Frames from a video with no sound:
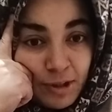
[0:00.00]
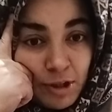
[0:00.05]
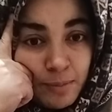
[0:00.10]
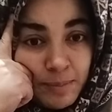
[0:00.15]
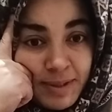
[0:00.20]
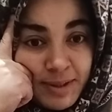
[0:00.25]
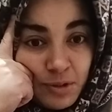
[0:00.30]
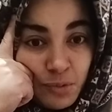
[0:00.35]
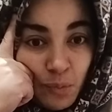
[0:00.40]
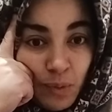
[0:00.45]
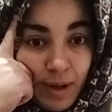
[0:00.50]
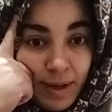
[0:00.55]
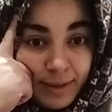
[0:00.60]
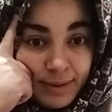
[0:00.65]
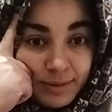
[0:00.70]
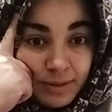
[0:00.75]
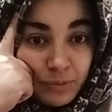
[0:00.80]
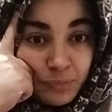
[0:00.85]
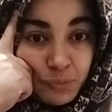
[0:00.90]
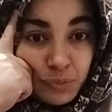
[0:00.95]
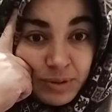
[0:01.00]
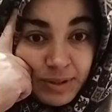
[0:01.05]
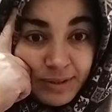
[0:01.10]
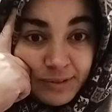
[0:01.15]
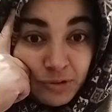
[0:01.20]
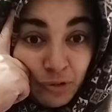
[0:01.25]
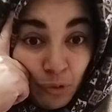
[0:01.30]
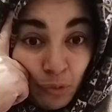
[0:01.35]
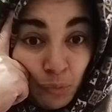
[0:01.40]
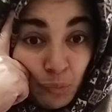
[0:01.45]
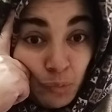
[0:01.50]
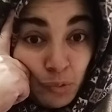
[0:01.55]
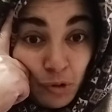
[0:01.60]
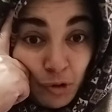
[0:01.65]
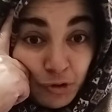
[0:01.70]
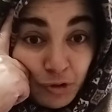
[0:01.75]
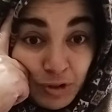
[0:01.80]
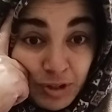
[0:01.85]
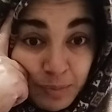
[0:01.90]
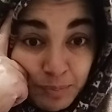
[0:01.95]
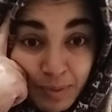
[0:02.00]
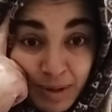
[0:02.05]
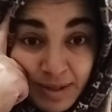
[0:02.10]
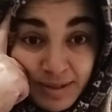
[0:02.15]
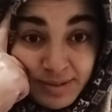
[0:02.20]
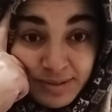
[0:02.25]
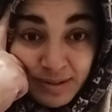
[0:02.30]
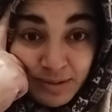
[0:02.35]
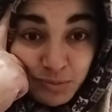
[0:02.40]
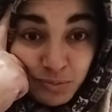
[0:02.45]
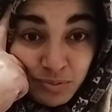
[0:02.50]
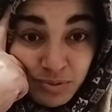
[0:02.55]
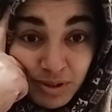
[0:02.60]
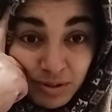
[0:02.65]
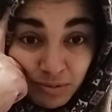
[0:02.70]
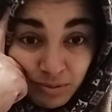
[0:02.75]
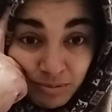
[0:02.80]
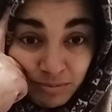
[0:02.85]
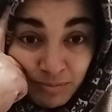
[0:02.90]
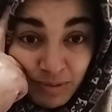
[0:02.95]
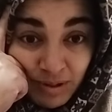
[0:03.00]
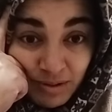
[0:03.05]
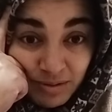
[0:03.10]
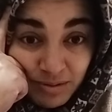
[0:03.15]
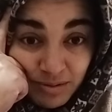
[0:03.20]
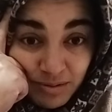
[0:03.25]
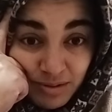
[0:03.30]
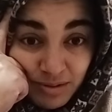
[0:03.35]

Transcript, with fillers: Comme les Noirs, il fut un temps où on ne leur donnait pas un statut d'être humain